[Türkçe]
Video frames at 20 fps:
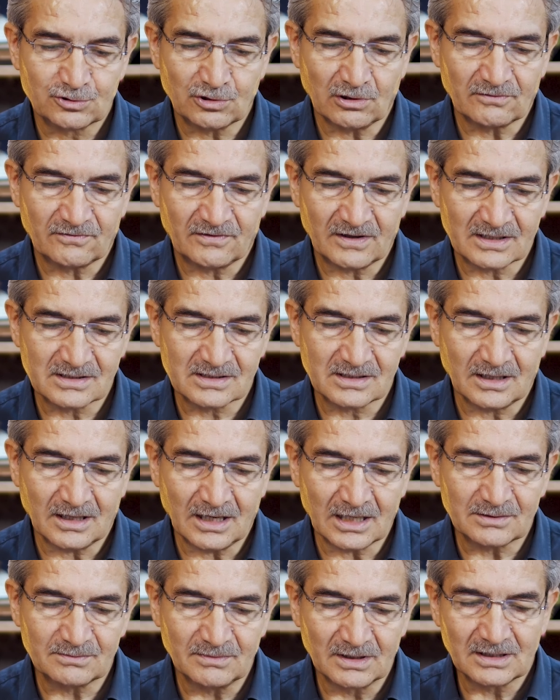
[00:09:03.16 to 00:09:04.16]
çok fazla
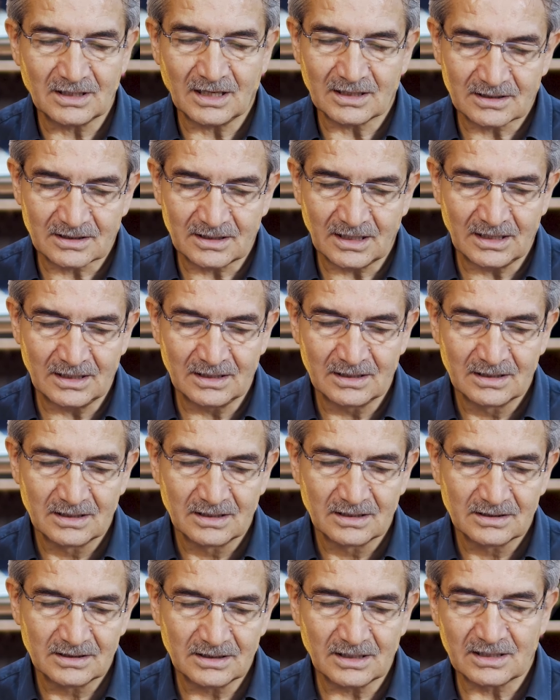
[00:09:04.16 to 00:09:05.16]
artmadı hatta
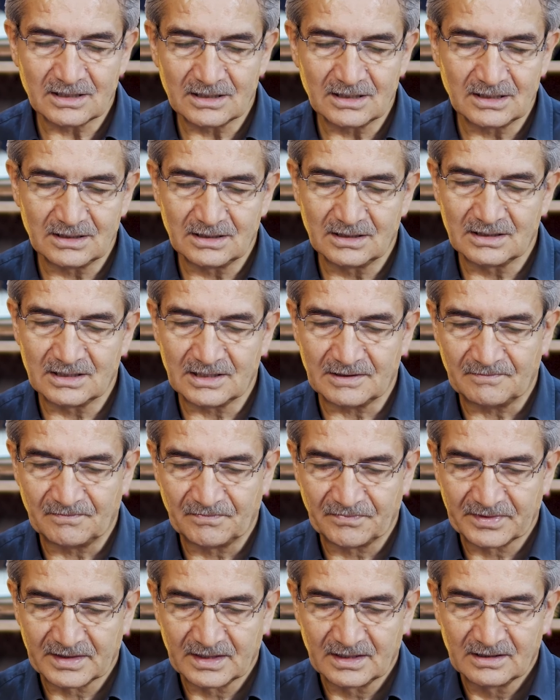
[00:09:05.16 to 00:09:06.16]
yarıya indi.
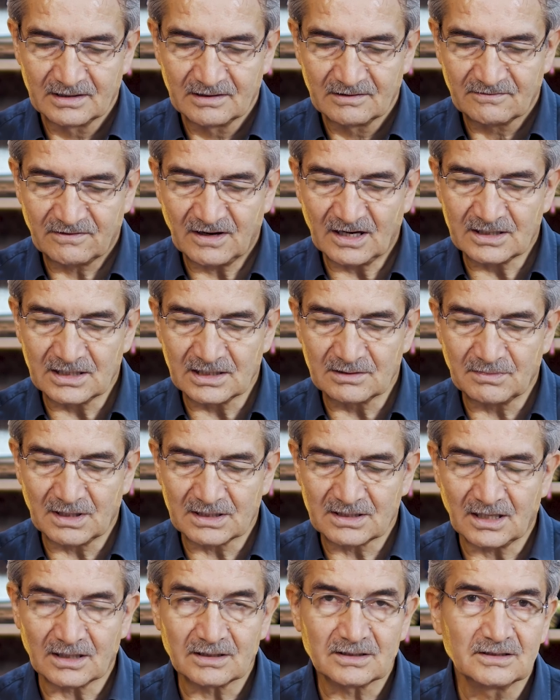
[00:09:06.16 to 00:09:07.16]
Fakir
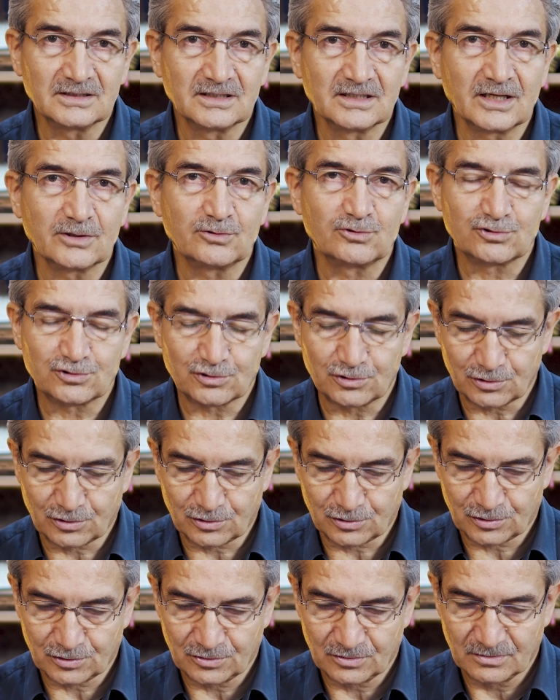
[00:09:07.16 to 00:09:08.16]
bataklığına
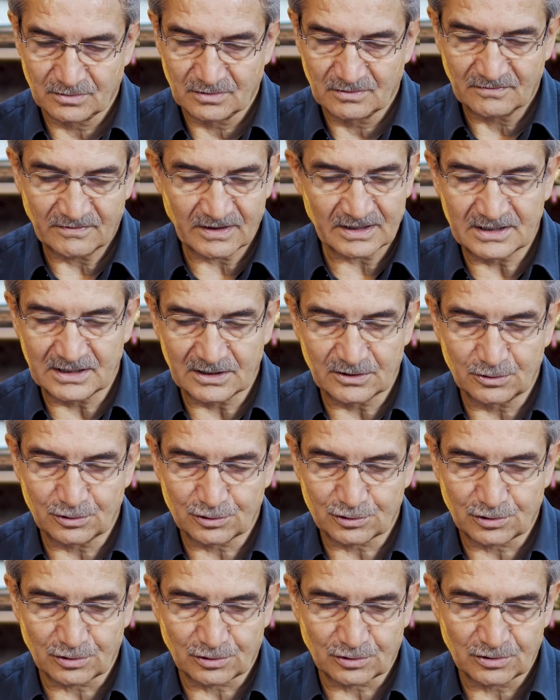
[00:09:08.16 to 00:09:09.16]
düştük fakir
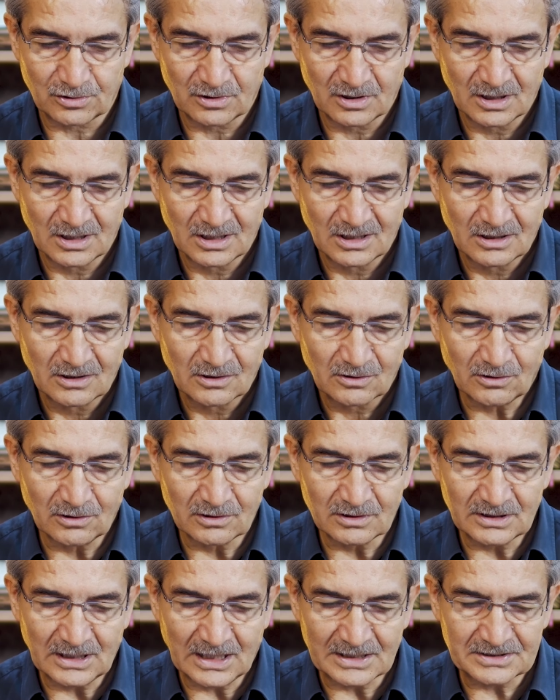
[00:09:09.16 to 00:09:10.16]
düştük.
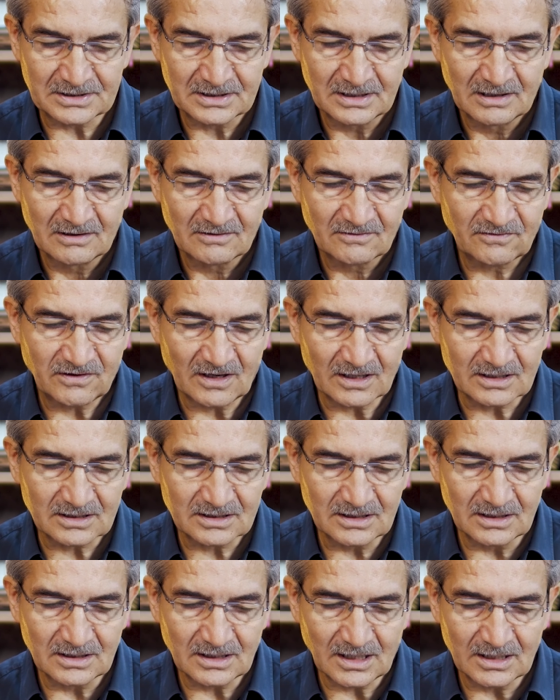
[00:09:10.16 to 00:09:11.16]
Onlar
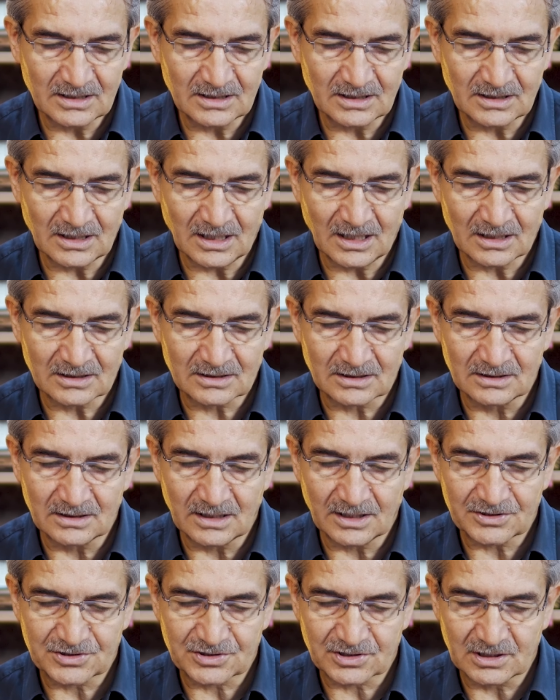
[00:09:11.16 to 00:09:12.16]
fakrın ayağı
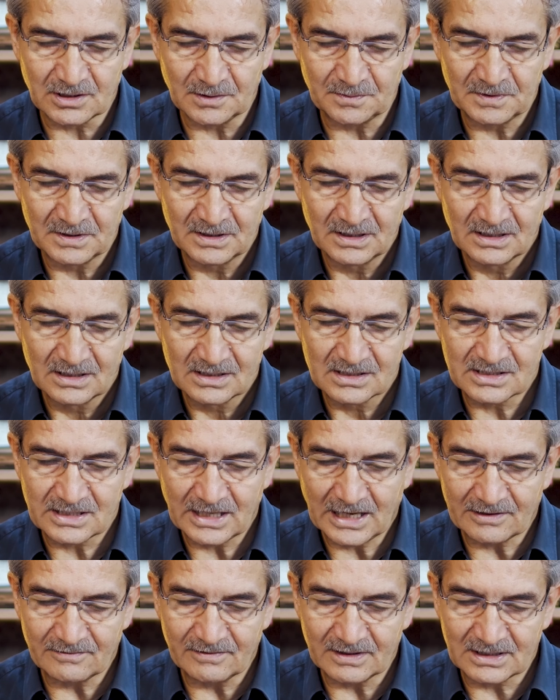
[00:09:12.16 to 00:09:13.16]
altından çıkıp
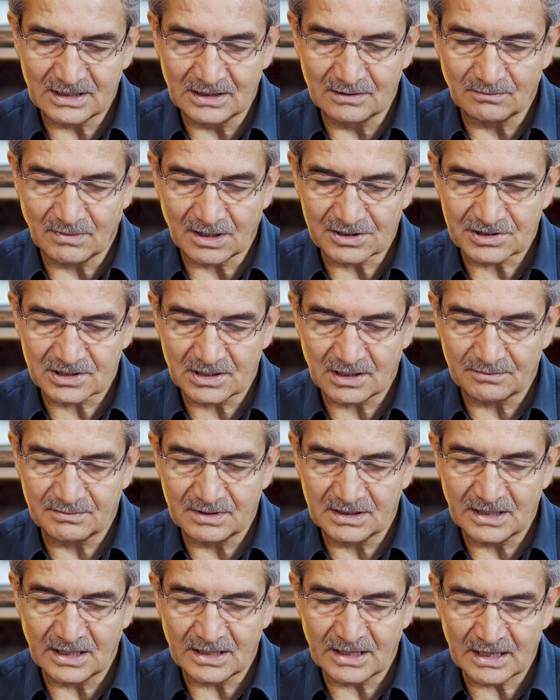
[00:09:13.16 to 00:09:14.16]
servetin başına
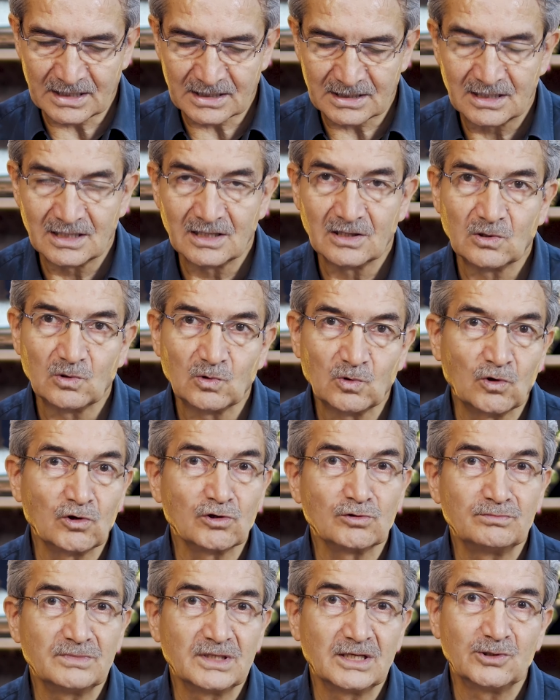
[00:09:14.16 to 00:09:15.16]
binerek
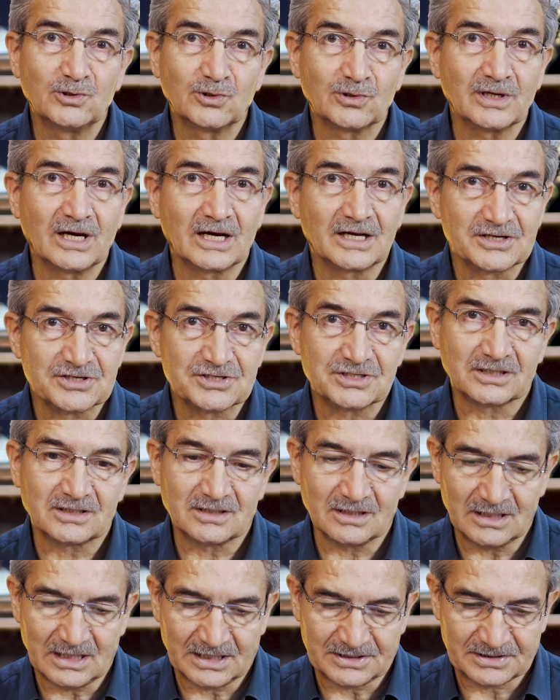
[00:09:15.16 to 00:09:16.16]
10 milyona
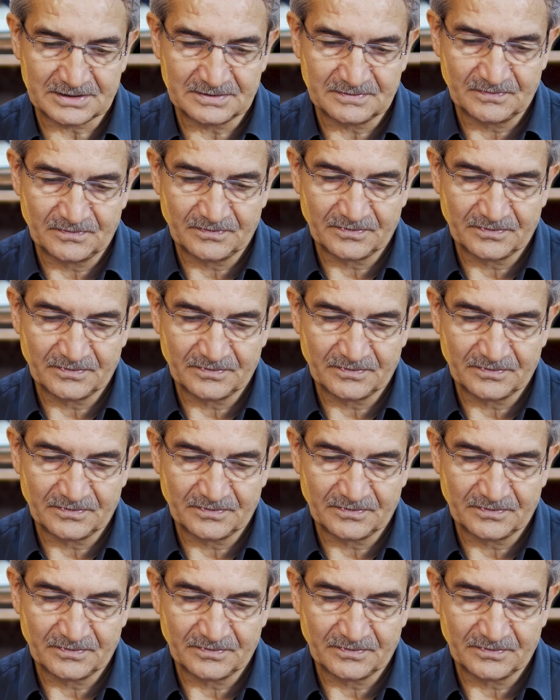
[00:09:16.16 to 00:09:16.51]
çıktılar.